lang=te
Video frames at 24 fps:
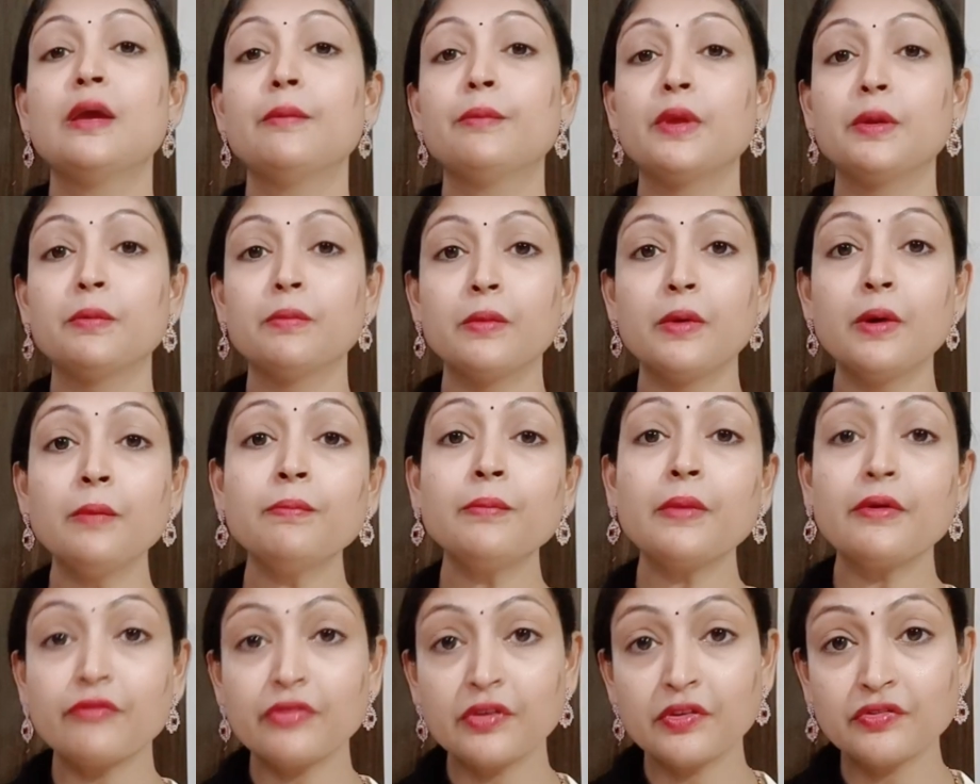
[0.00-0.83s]
మినిమం
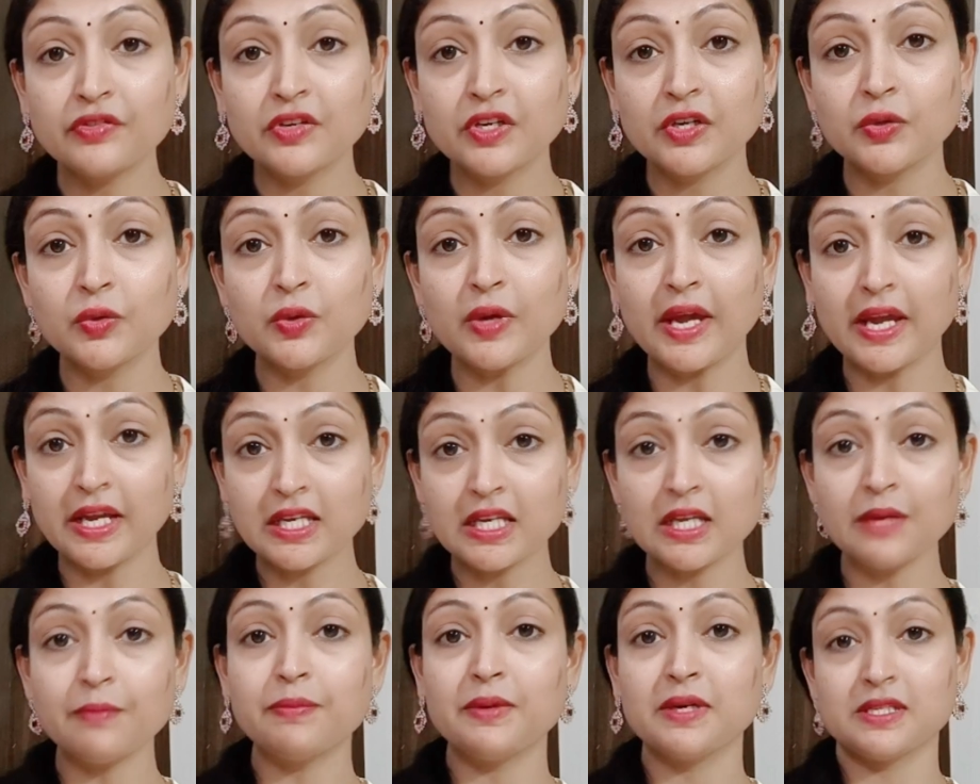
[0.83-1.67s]
ఫిఫ్టీ టు
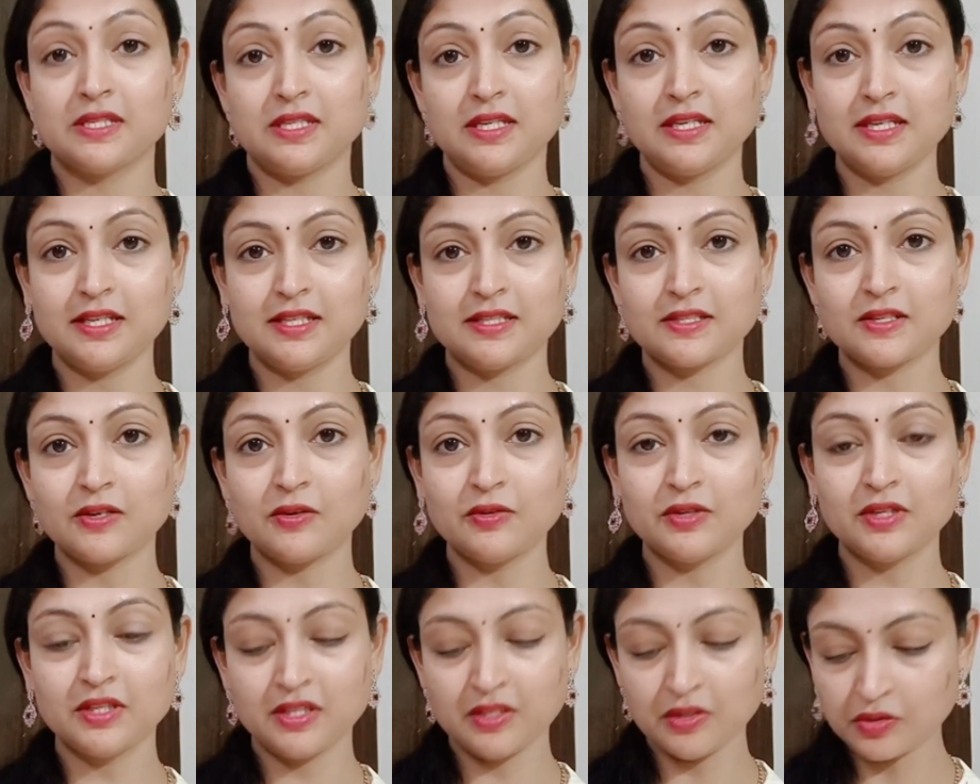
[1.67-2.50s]
ఎయిటీ పర్సెంట్
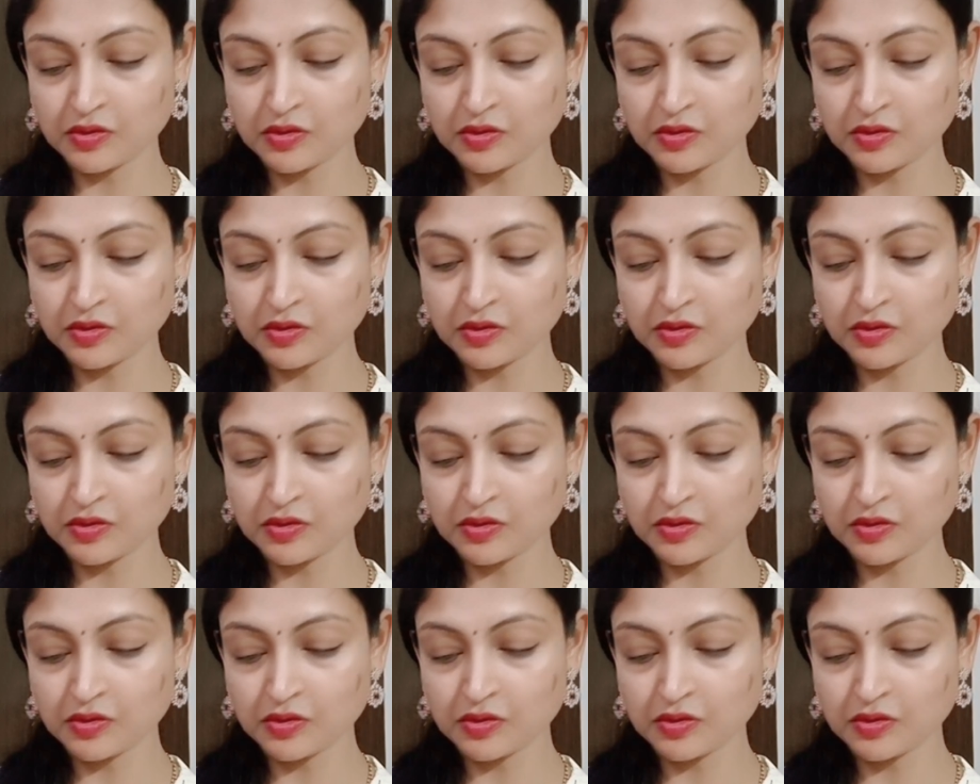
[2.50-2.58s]
డిస్కౌంట్ అయితే